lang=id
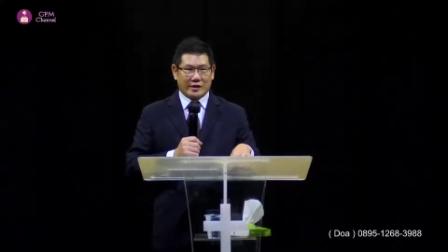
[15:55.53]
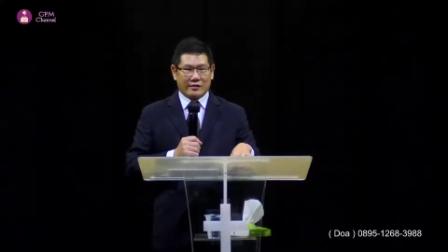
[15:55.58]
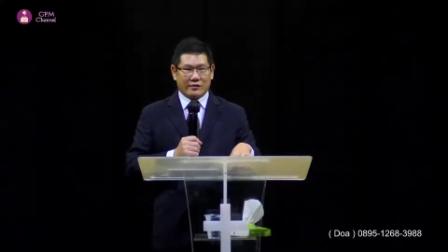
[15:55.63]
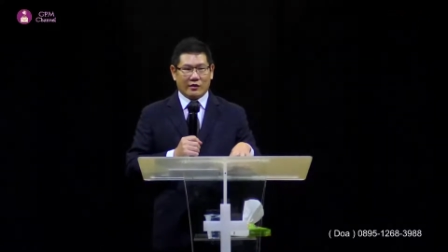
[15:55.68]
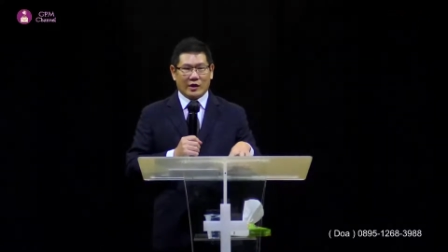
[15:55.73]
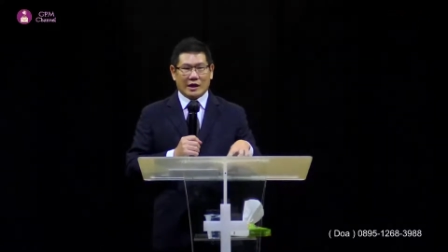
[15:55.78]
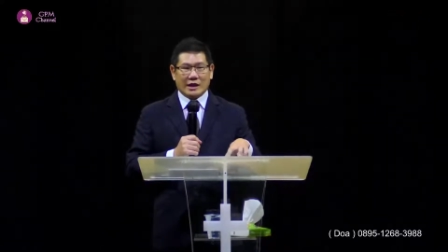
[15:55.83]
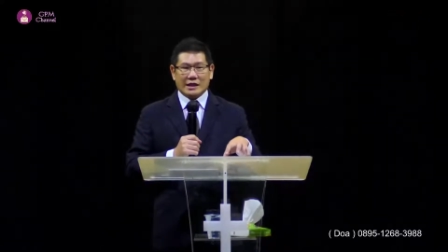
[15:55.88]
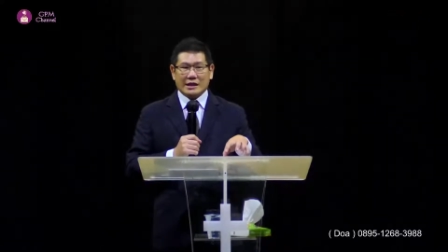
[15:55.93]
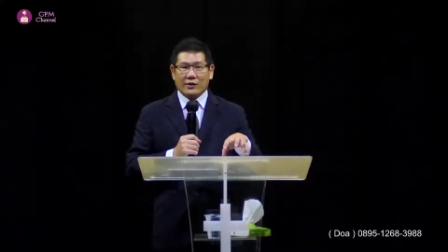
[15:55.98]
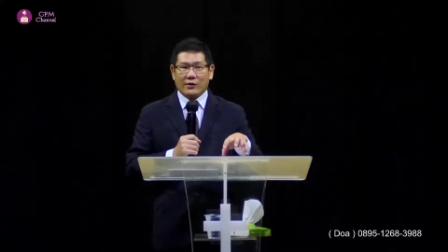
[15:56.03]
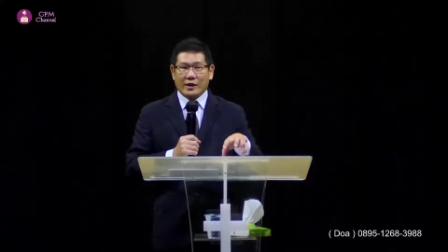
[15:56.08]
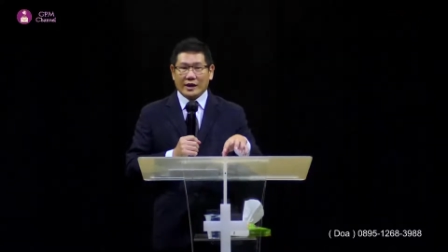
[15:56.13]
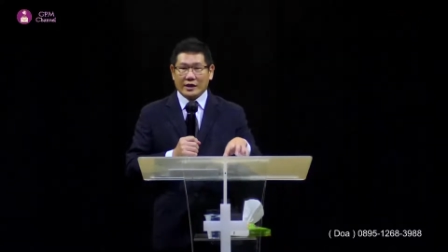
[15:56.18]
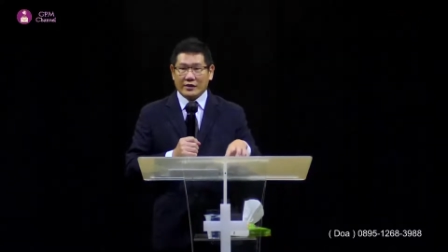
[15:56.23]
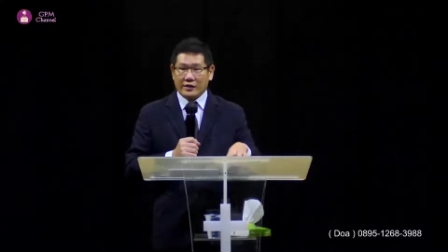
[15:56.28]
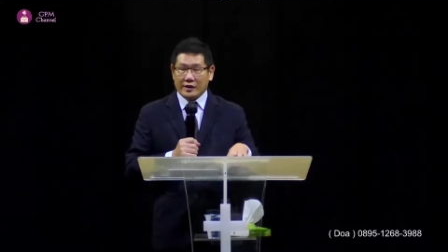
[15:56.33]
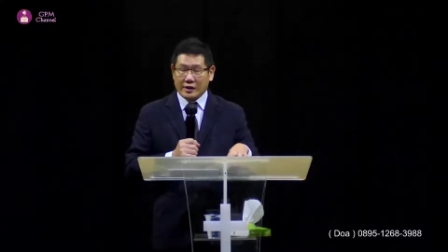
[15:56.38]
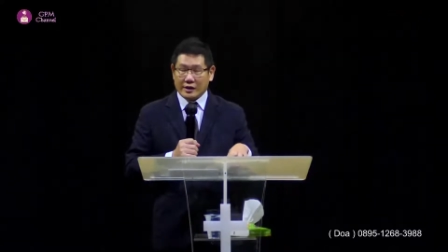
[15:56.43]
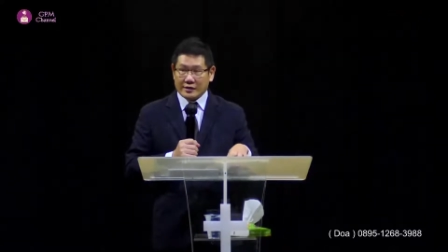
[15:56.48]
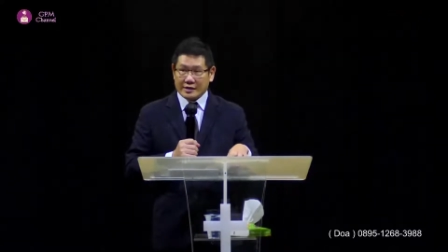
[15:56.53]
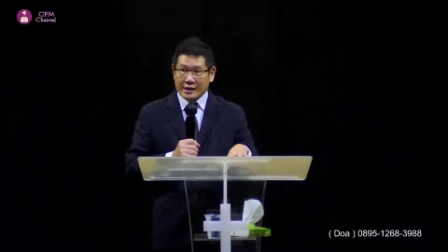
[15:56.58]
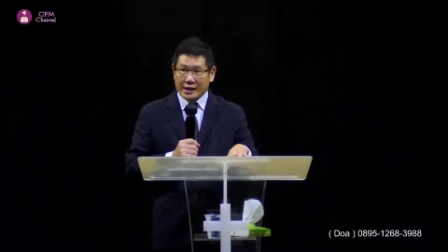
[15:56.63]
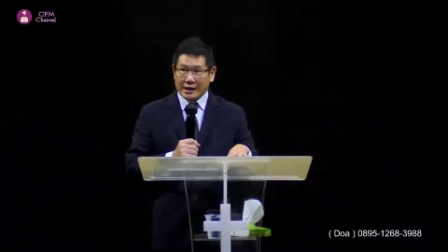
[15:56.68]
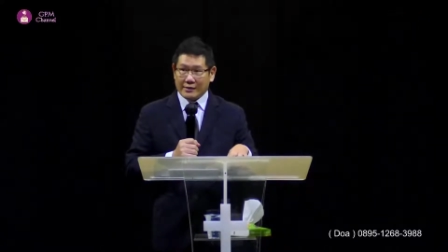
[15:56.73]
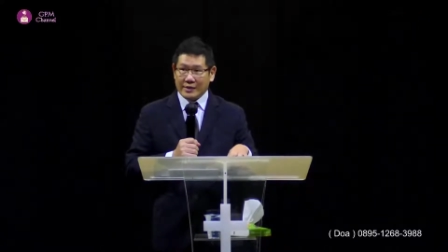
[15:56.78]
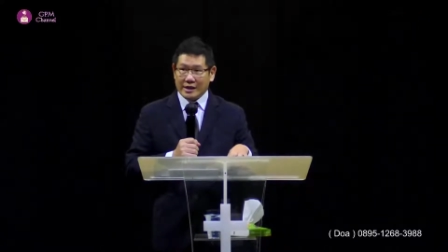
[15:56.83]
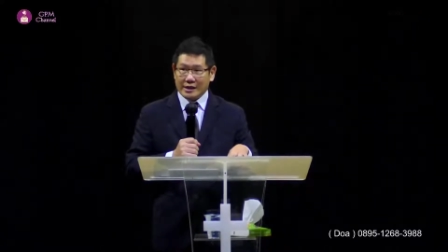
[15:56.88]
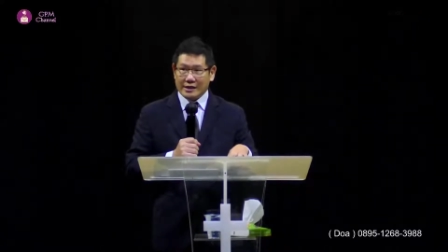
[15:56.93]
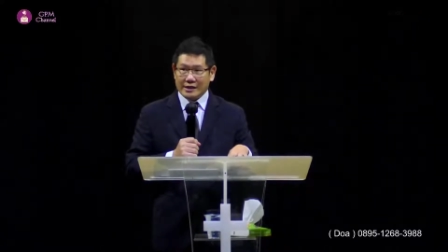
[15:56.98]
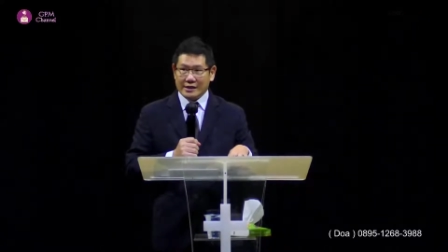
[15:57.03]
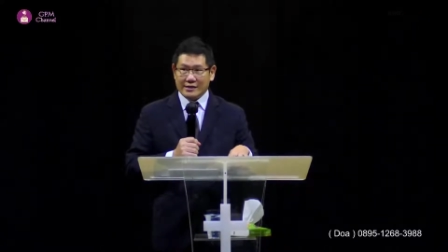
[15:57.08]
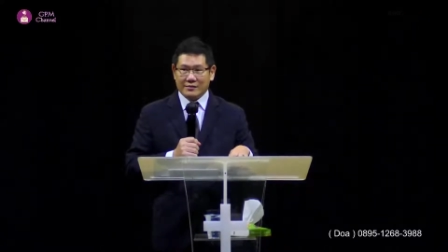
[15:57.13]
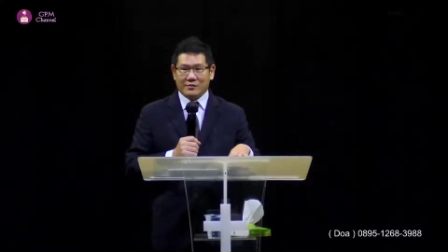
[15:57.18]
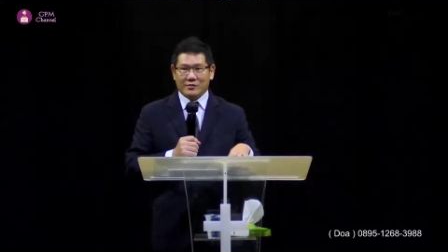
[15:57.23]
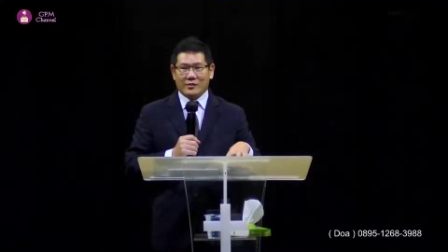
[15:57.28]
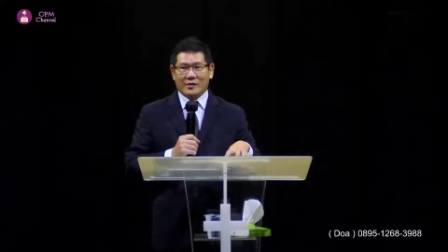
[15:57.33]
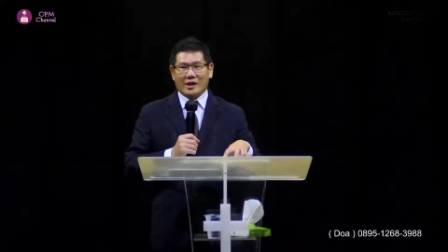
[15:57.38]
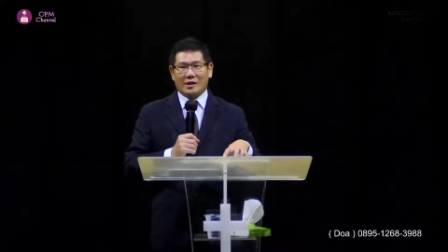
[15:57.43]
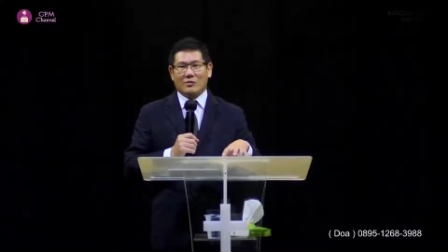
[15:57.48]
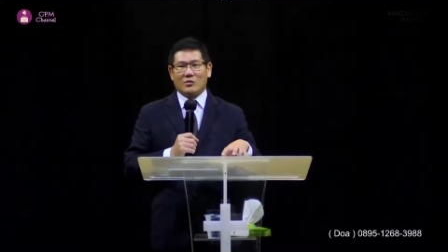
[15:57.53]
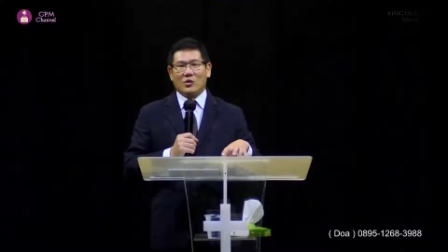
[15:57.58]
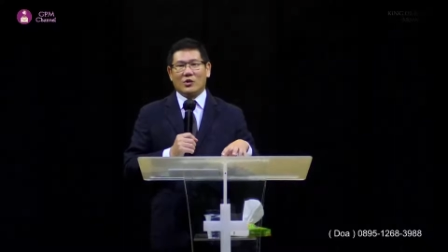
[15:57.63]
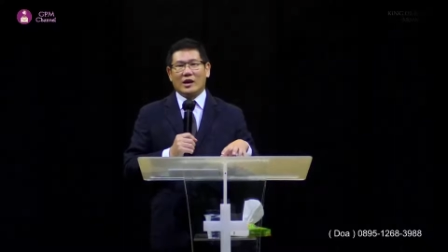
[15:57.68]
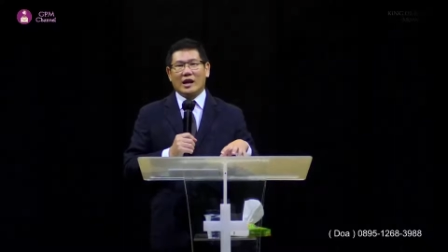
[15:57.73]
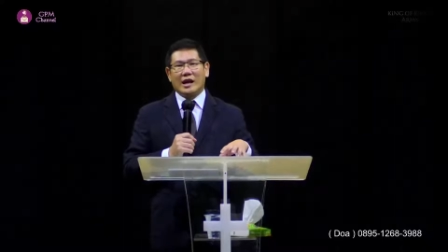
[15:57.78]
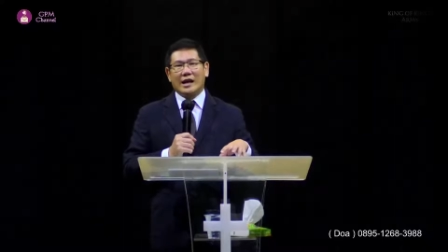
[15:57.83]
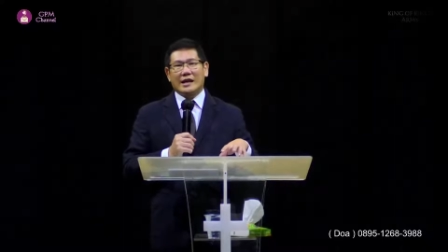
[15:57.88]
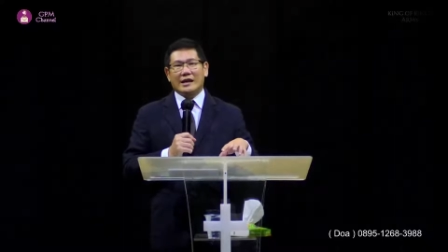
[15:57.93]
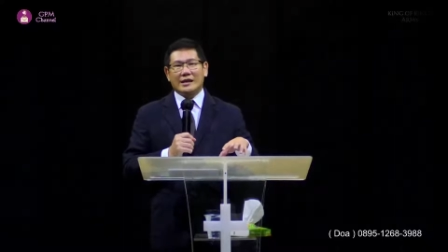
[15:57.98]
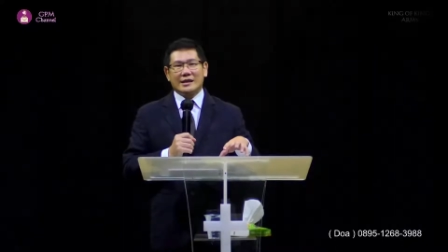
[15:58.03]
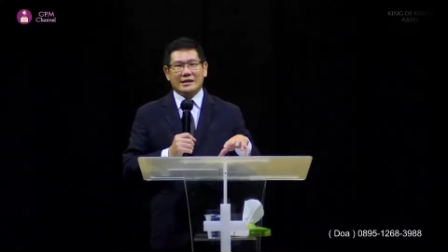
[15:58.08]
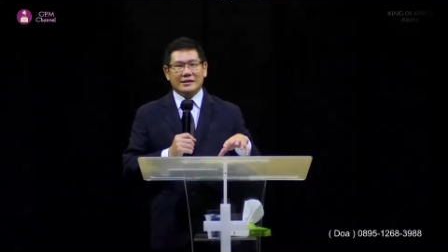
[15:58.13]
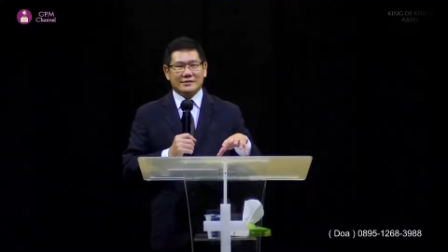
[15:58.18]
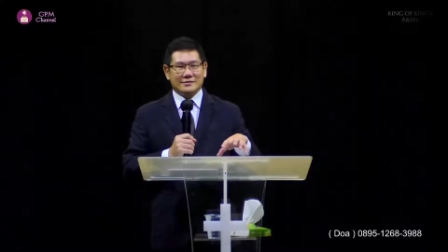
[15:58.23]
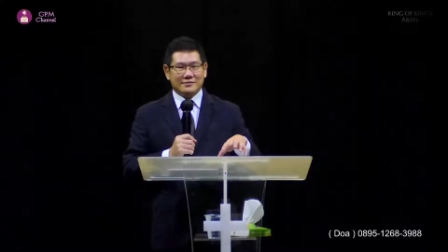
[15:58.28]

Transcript: Wanita-wanita Yerusalem ini mulai